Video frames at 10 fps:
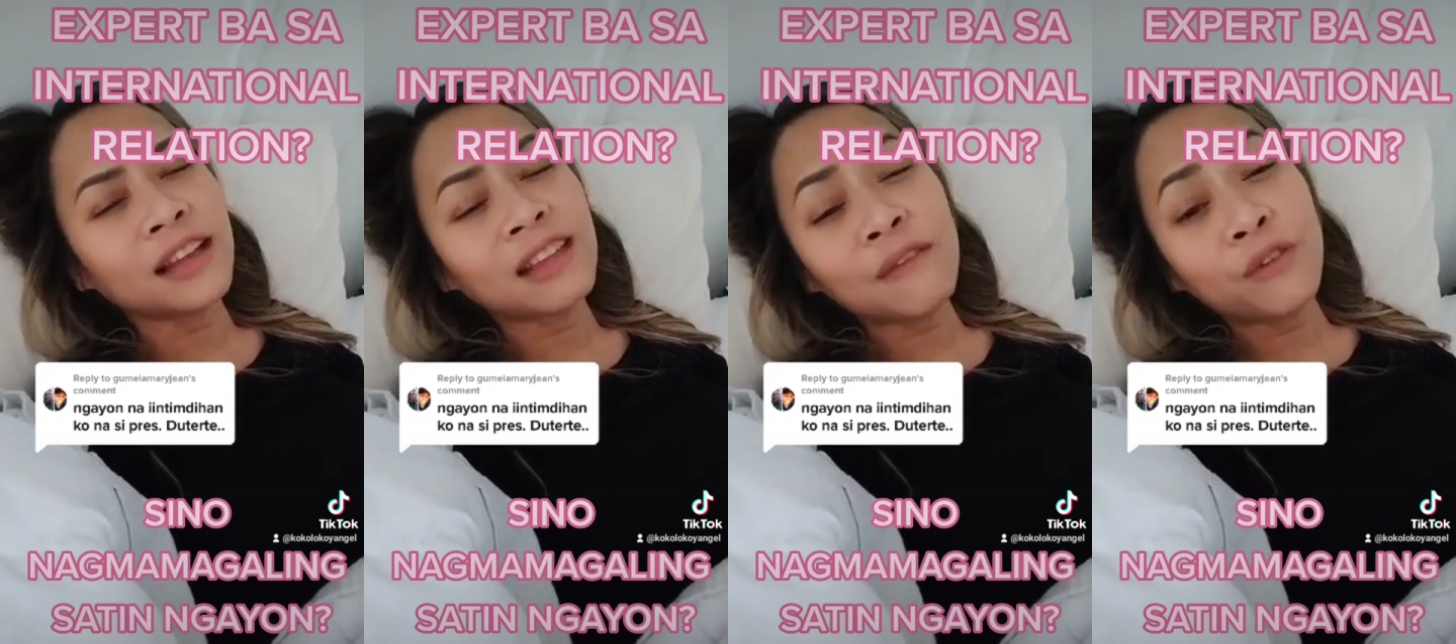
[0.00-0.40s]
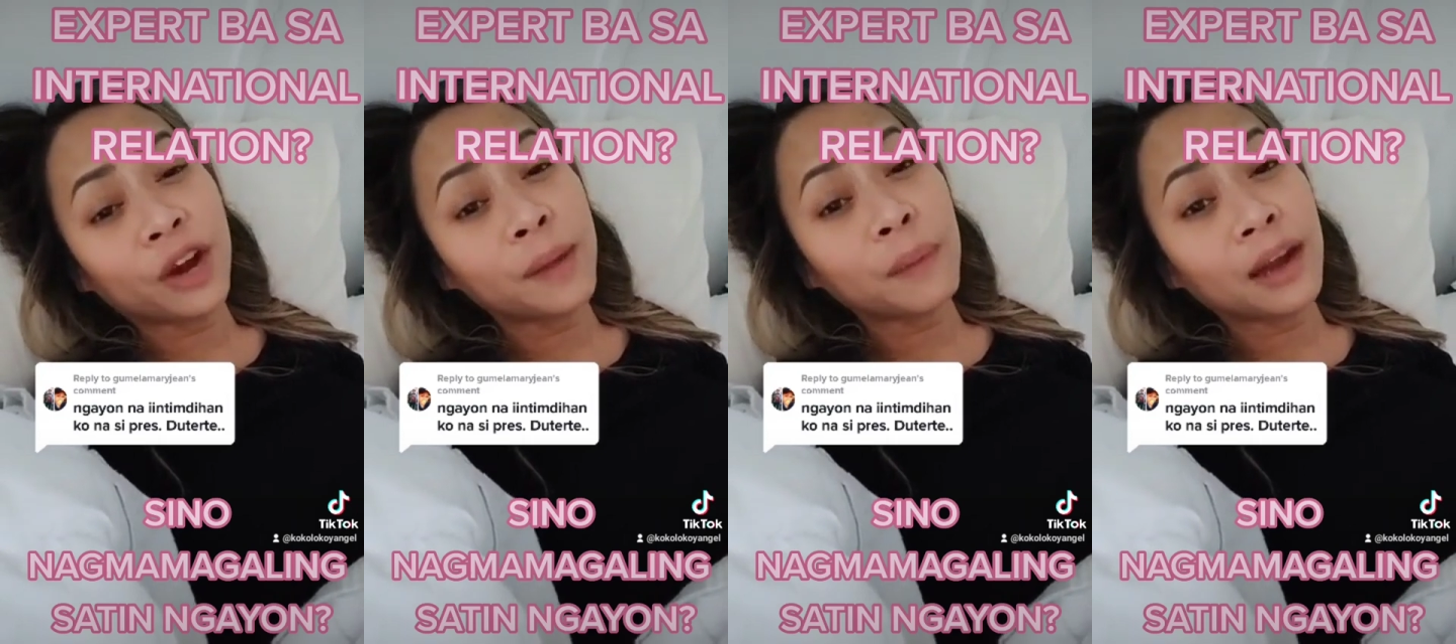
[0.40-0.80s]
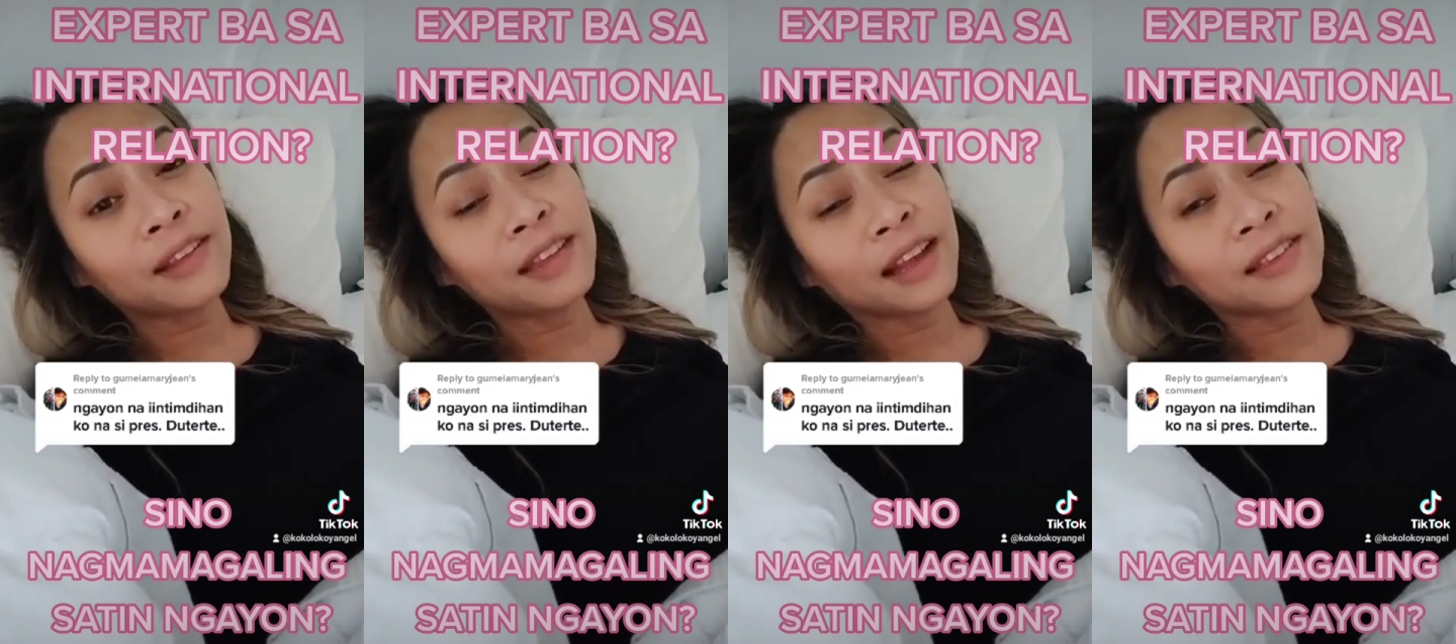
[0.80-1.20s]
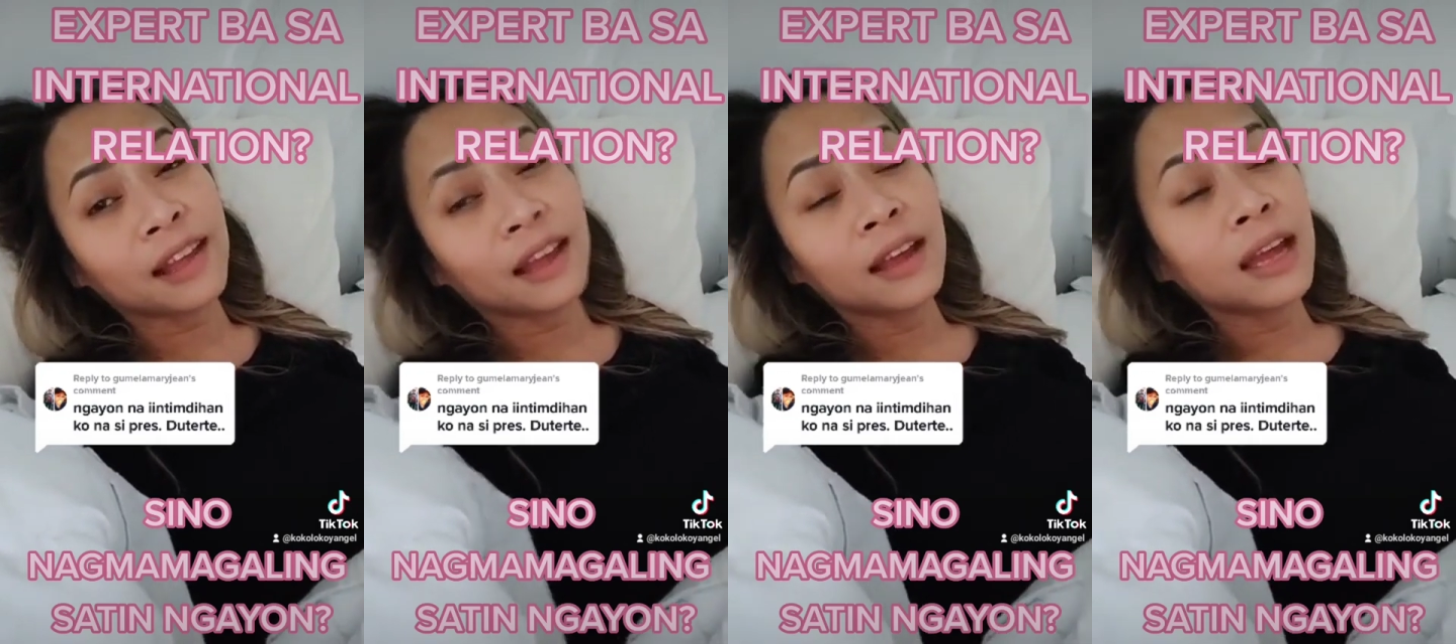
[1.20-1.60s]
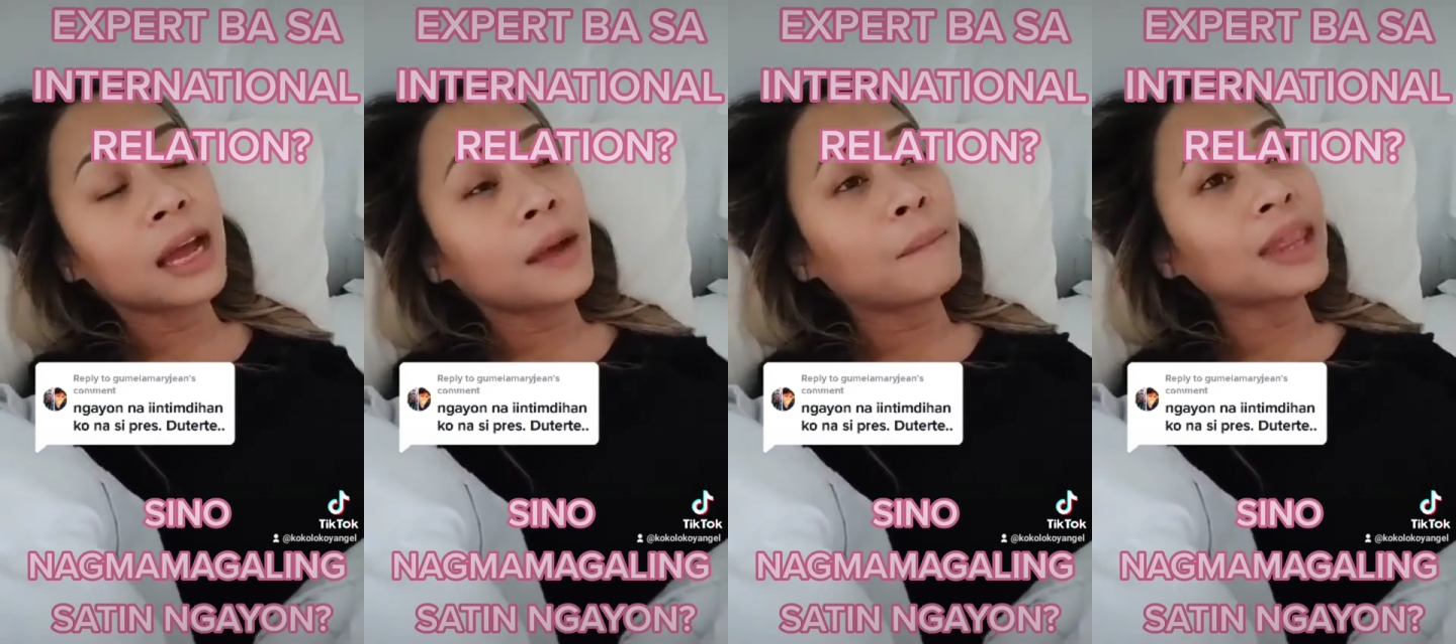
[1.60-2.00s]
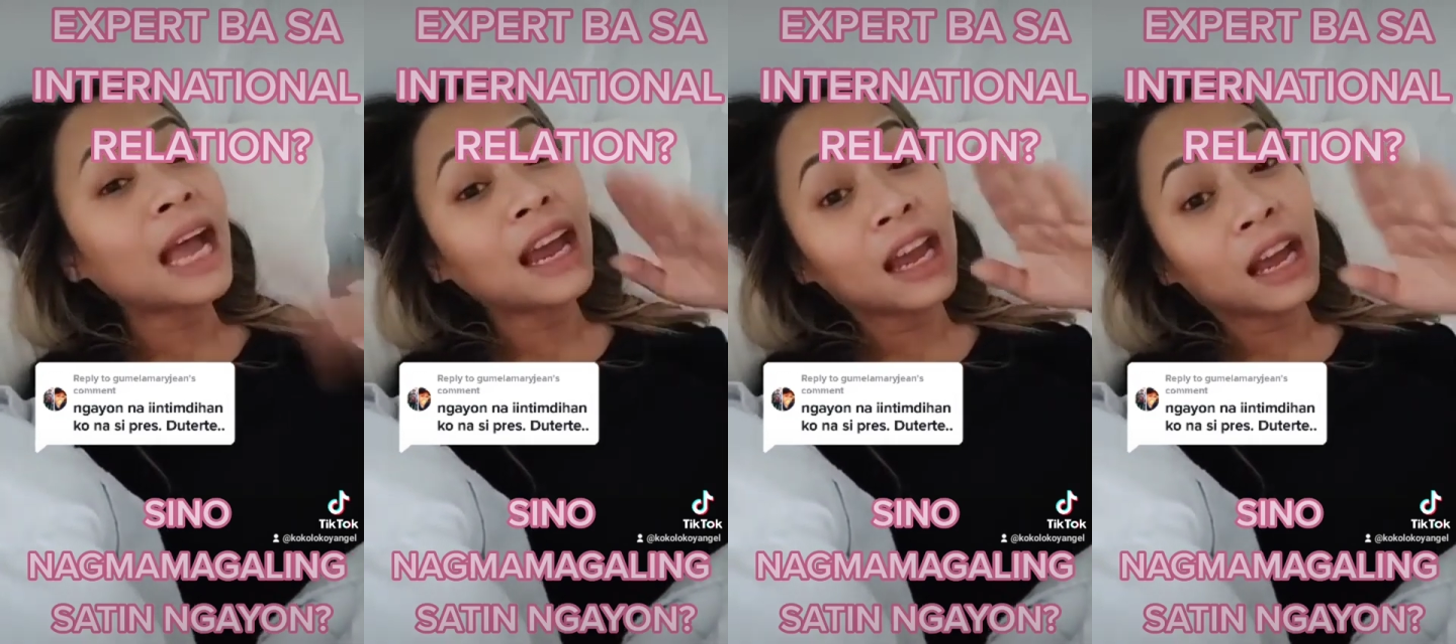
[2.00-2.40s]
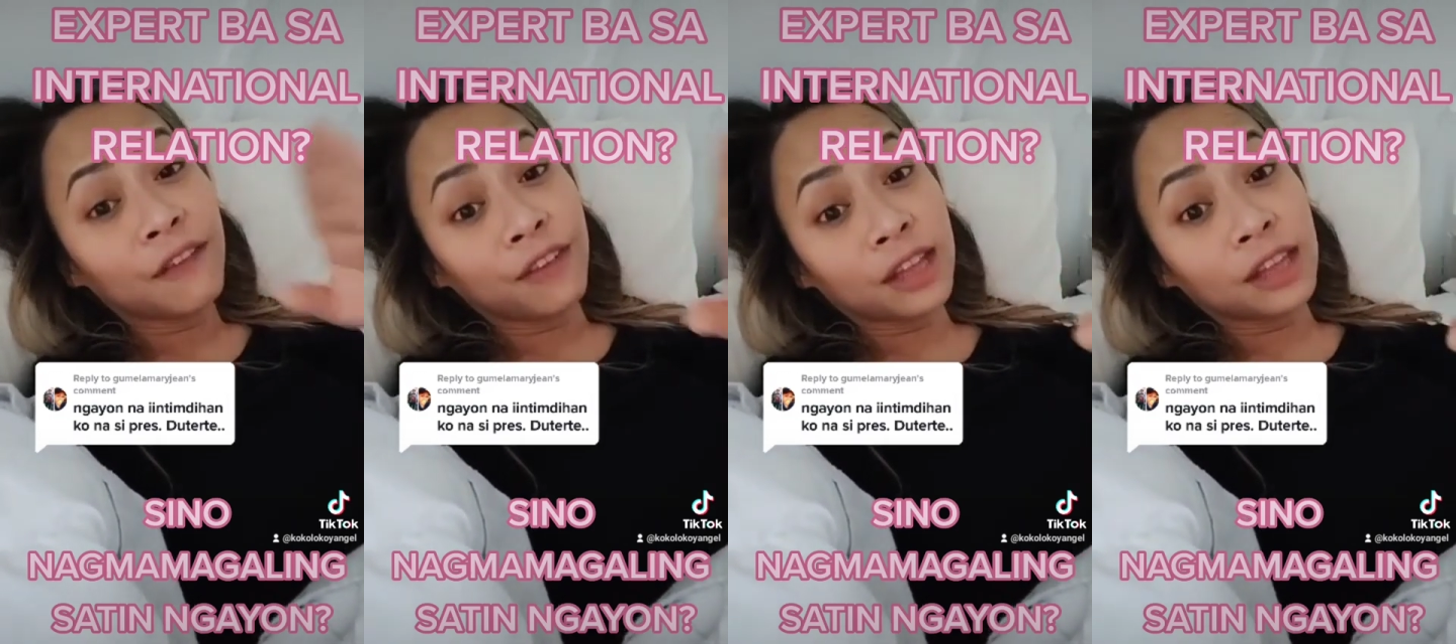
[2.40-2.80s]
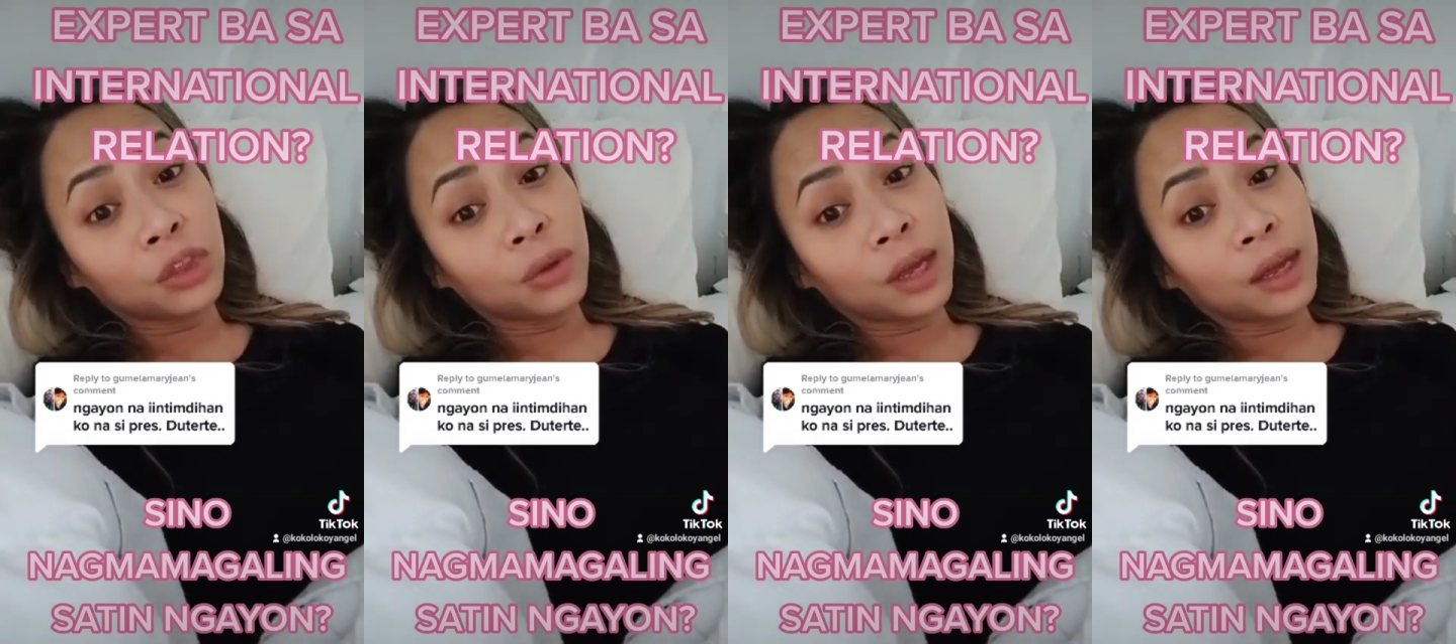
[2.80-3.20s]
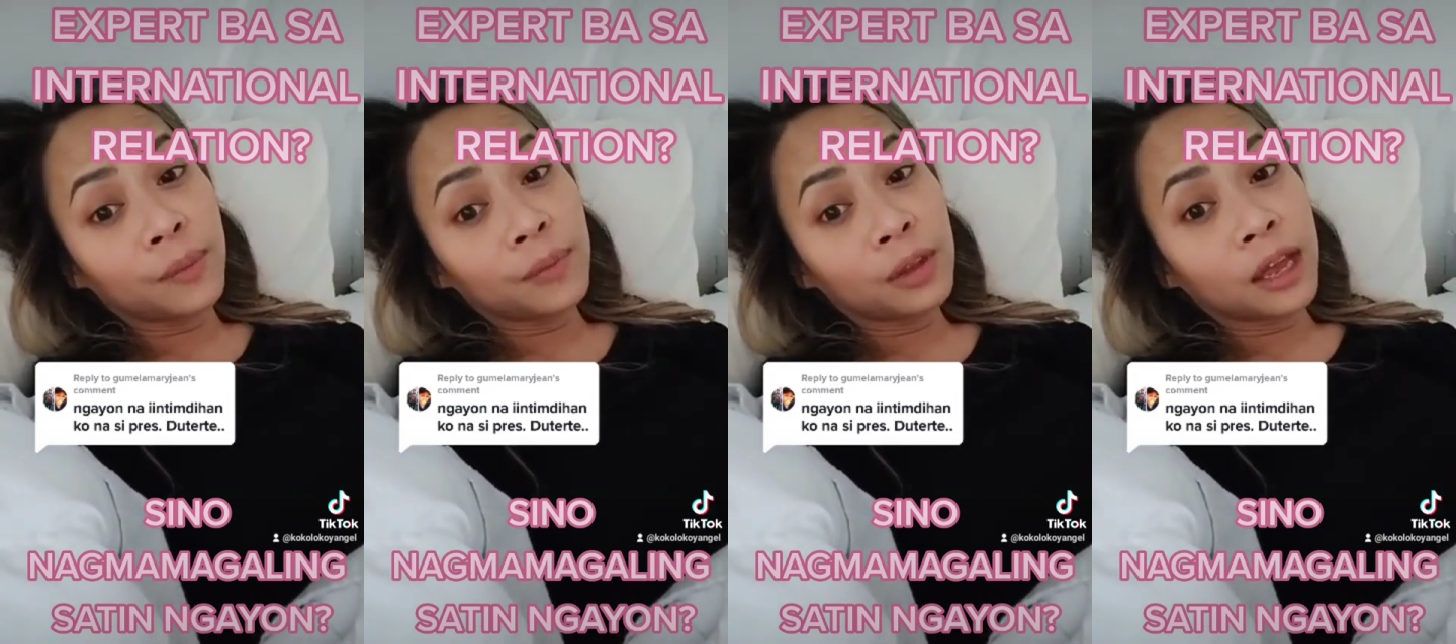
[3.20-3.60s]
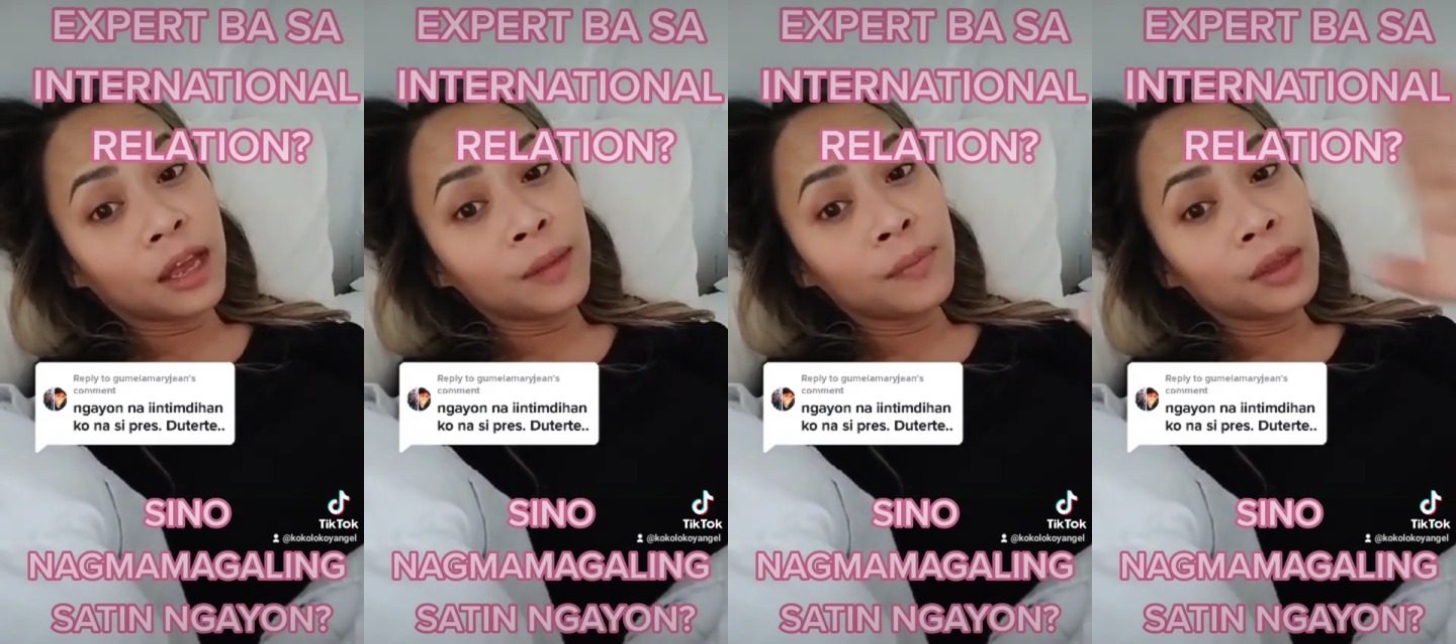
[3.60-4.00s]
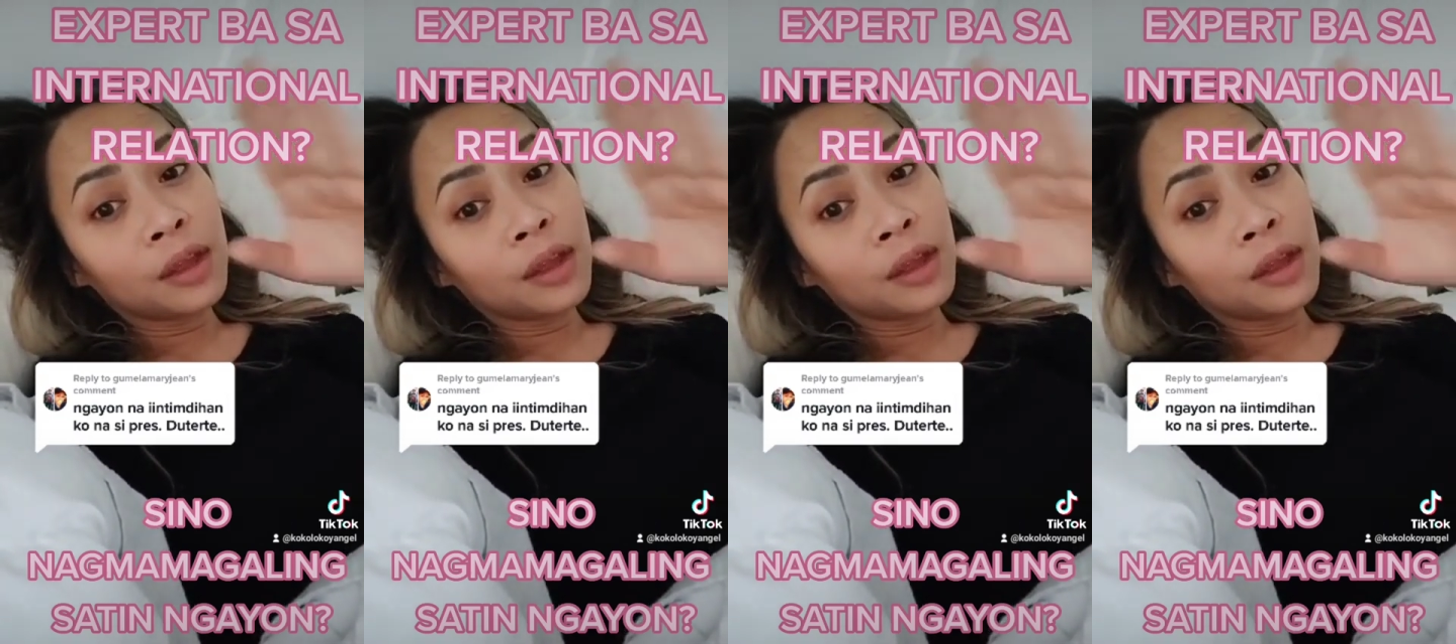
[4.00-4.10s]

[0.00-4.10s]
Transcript: kasi ang foreign policy kasi, matagal lang effect nito eh. Okay?